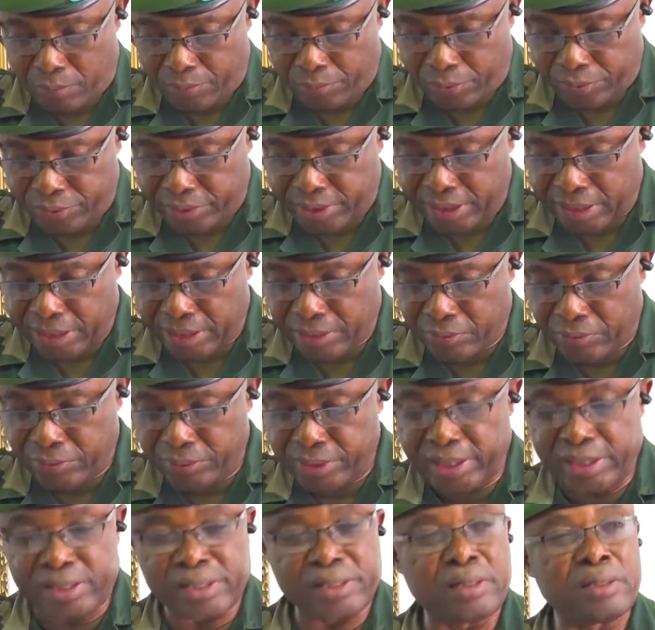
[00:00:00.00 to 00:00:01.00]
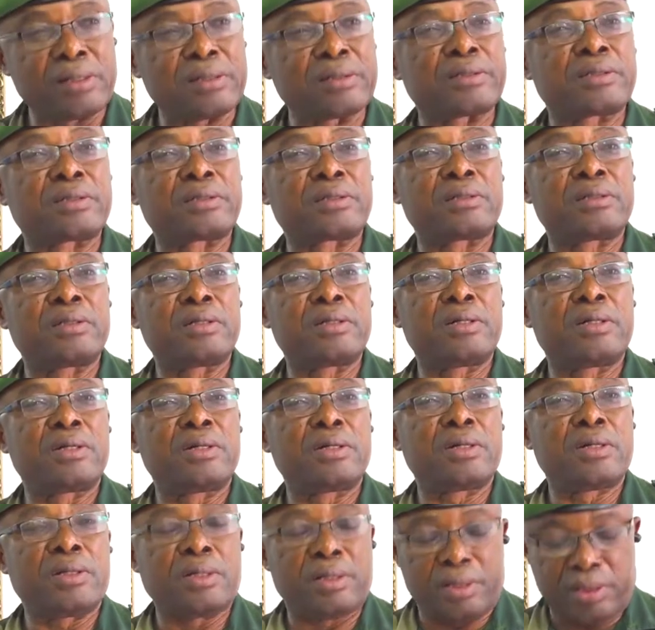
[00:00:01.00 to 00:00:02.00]
portent à la connaissance
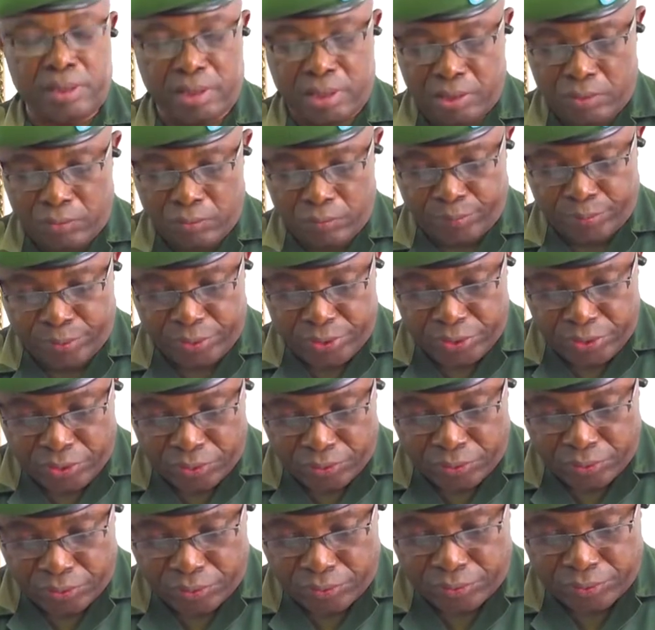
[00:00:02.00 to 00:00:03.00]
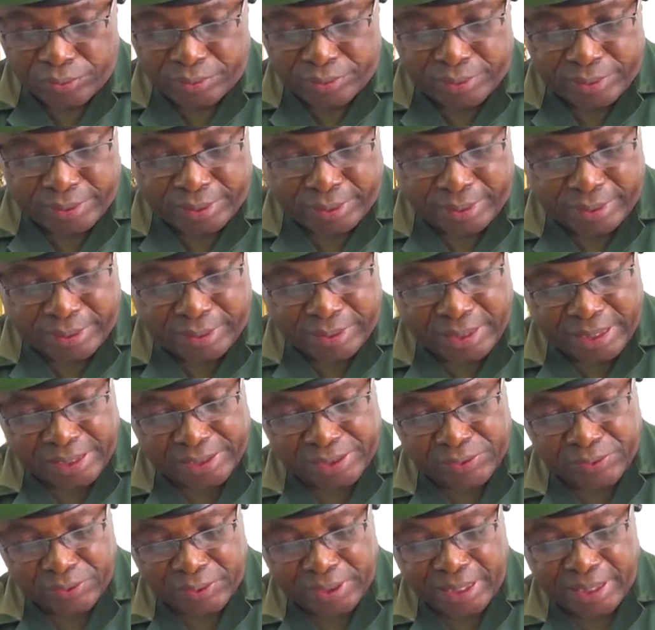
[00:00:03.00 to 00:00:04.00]
de l'opinion
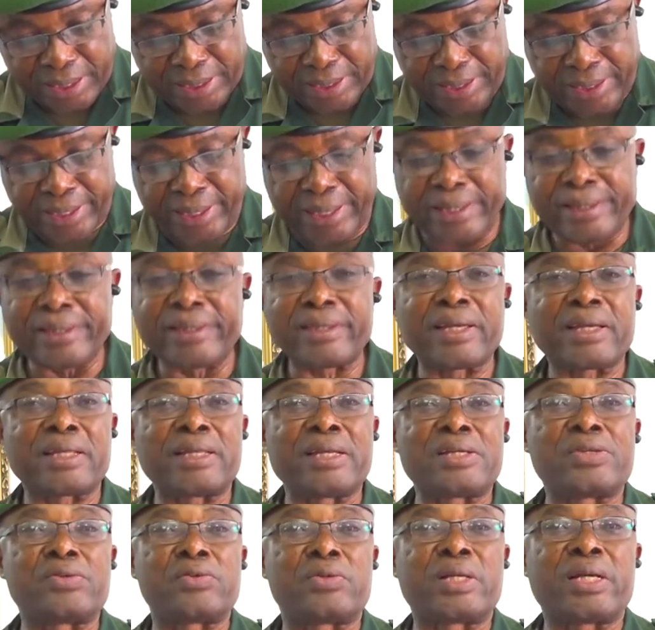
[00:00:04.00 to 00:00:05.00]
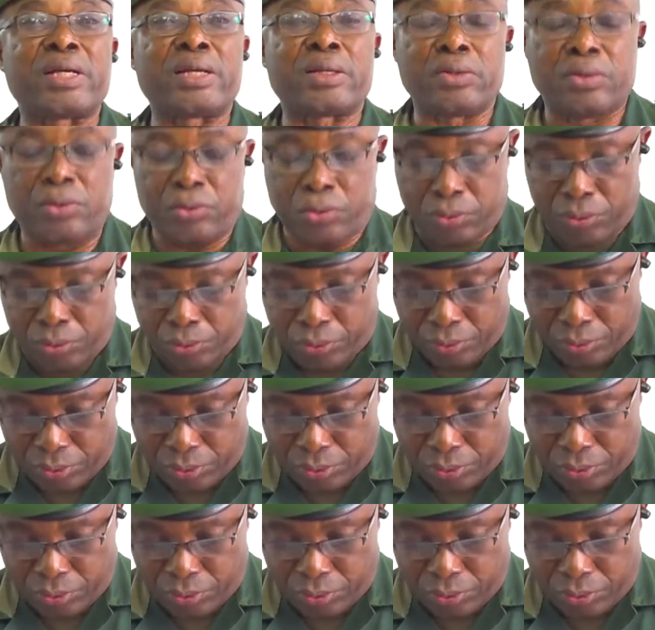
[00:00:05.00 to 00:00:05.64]
nationale et internationale que,